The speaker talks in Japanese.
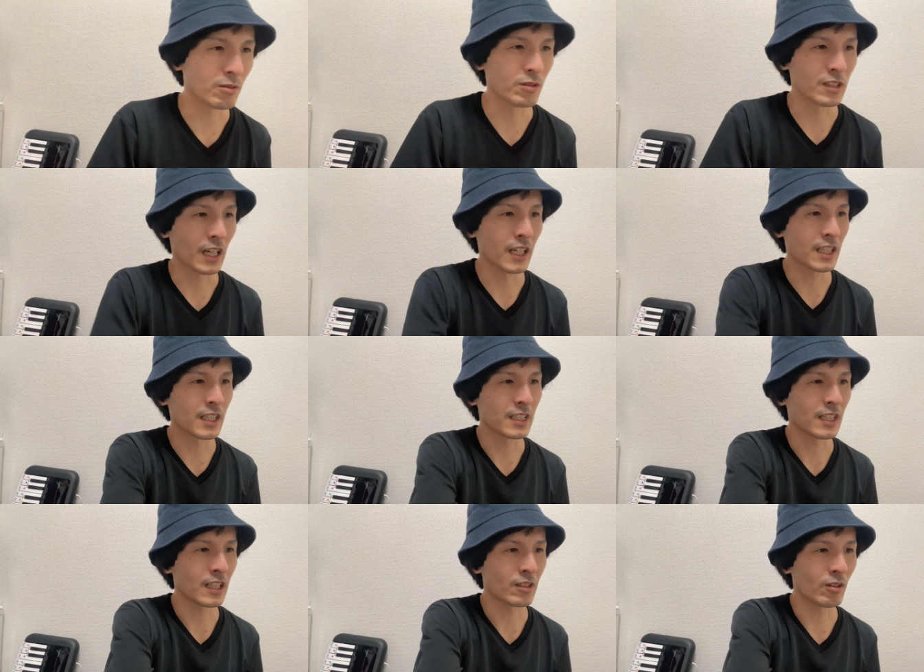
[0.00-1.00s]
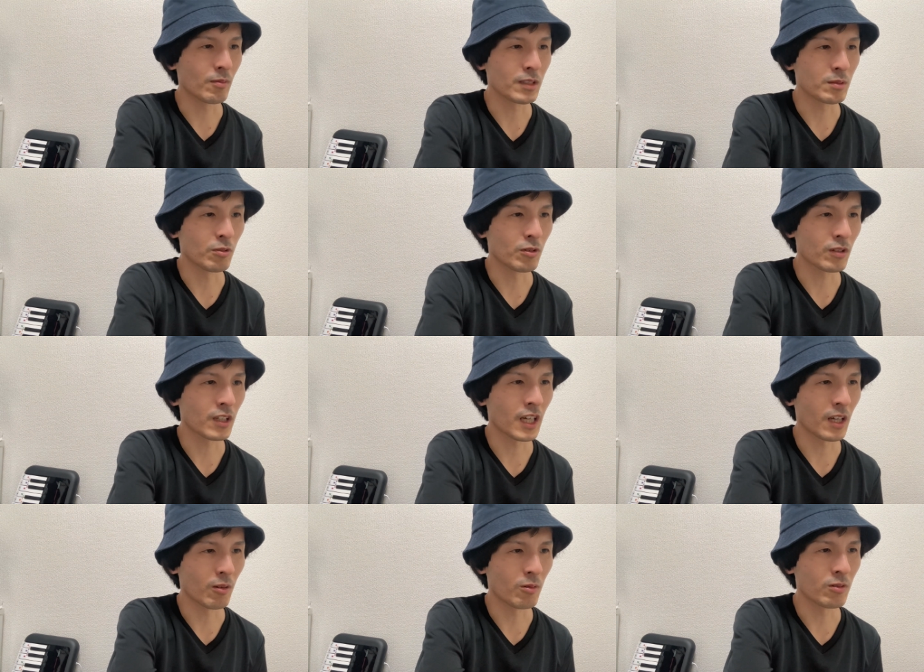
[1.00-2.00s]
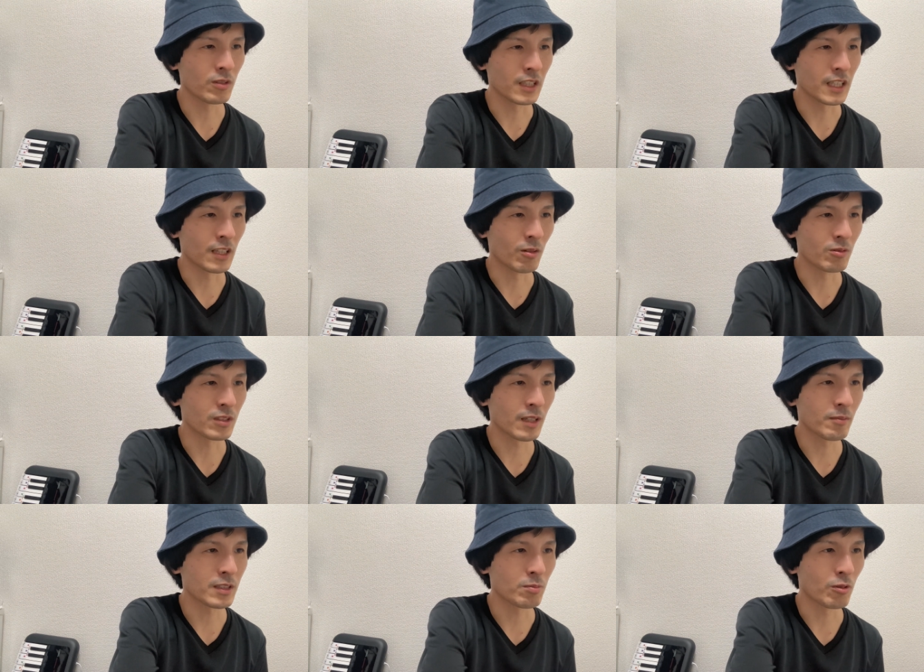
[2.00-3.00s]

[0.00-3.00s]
そういった形になっております。ボッケ大喜利でございます。